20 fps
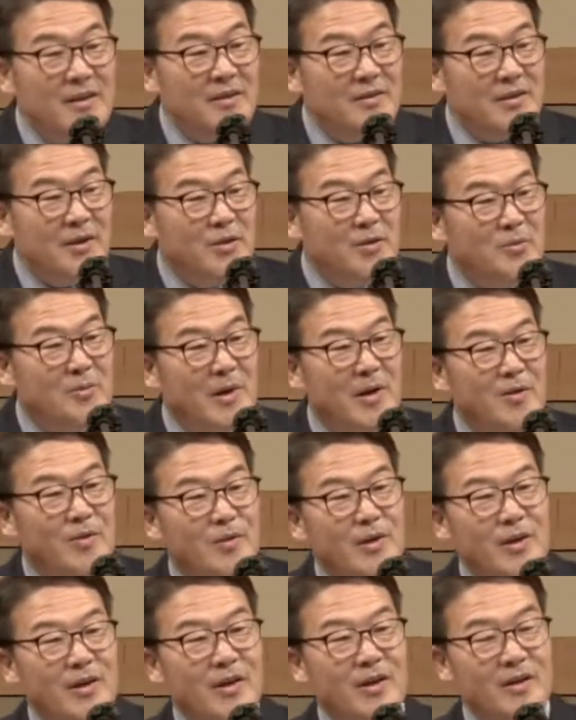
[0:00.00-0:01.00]
사도
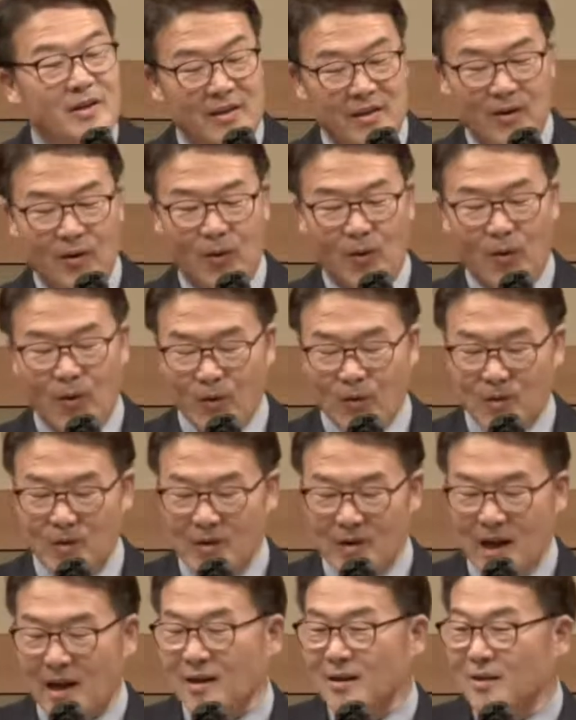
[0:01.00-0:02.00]
바울이
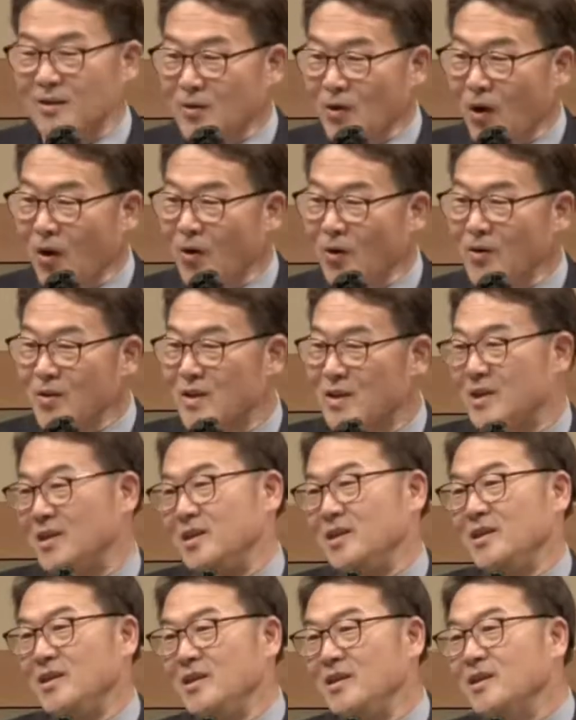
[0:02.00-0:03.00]
오늘날
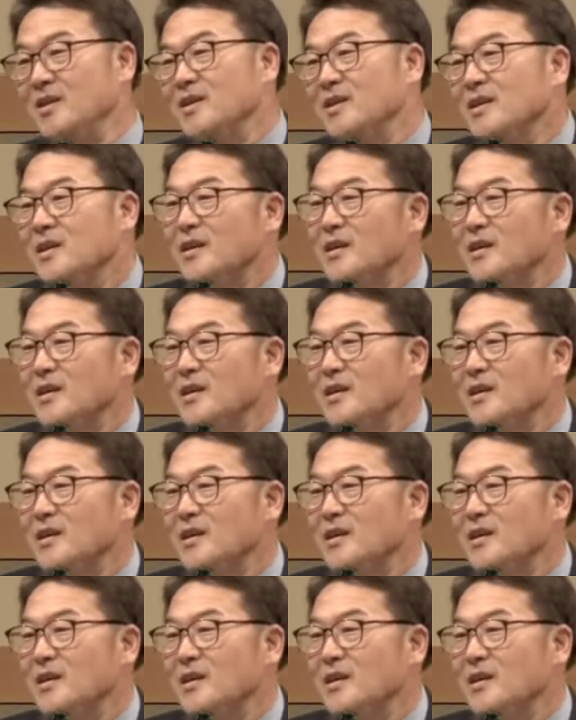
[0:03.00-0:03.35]
터키의